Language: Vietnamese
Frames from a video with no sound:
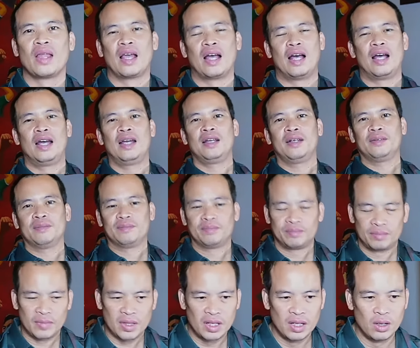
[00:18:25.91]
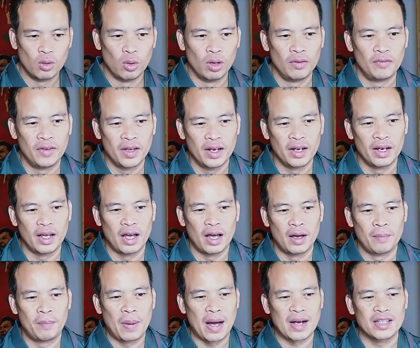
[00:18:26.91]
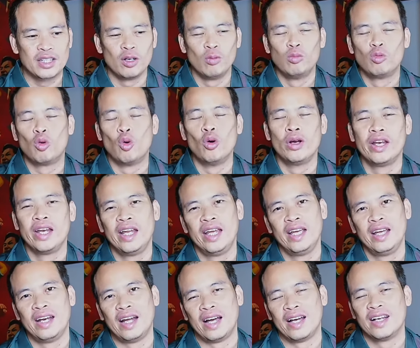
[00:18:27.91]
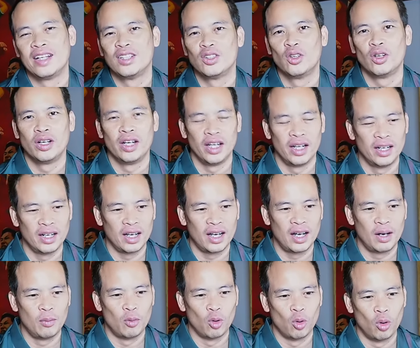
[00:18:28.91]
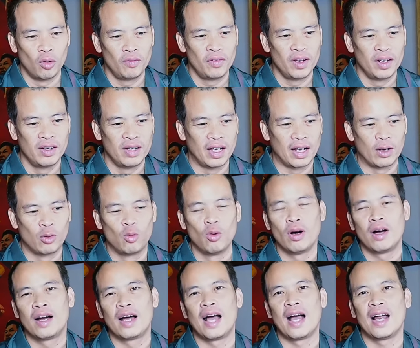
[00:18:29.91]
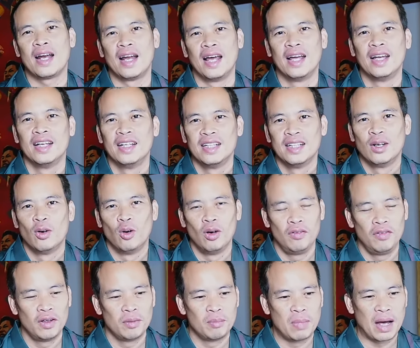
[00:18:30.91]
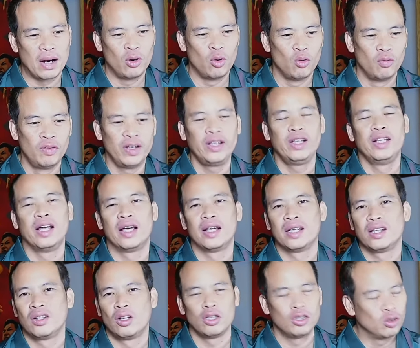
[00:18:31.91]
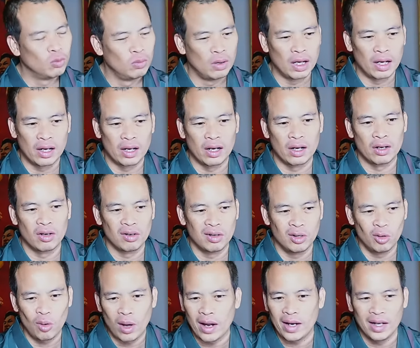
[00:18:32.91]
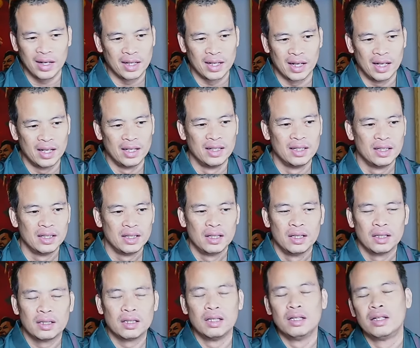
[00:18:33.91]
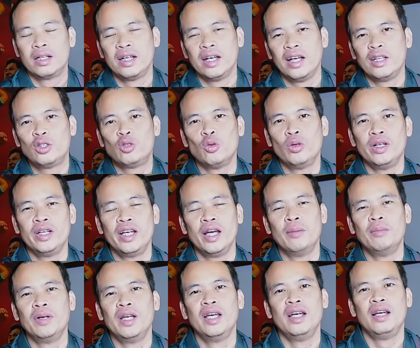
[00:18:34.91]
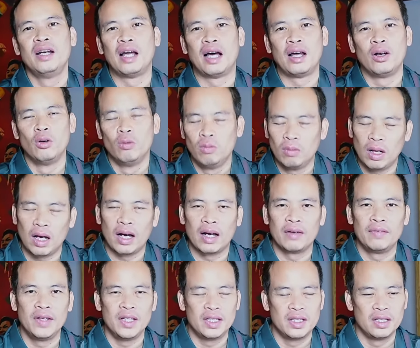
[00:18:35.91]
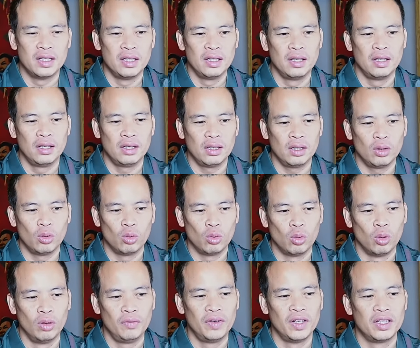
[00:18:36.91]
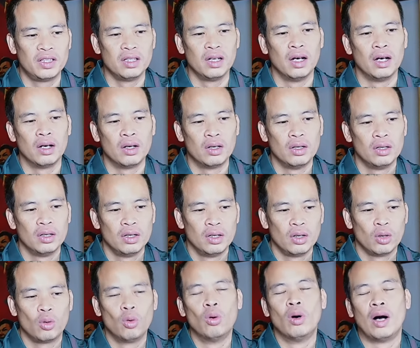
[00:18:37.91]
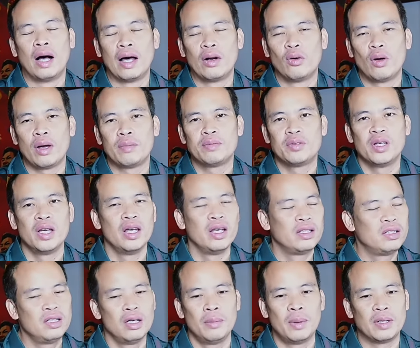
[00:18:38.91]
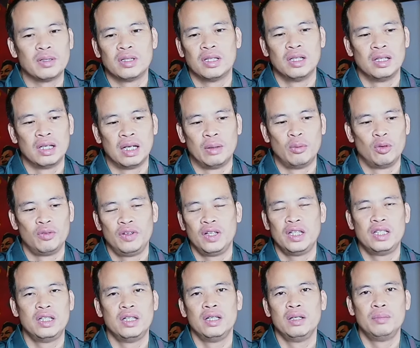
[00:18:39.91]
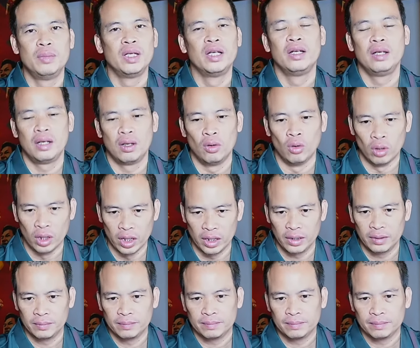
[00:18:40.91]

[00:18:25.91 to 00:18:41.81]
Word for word: Đấy. Từ huấn luyện viên Park Chung-kun đi này, rồi đến một huấn luyện viên người Hàn Quốc khác này, huấn luyện viên Badovic này, nói chung là nó cứ loạn hết cả lên. Từ khi anh Chu Đình Nghiêm đi là đúng là cái vị trí huấn luyện viên trưởng của Hà Nội FC chưa bao giờ là một vị trí mình nghĩ là ổn định.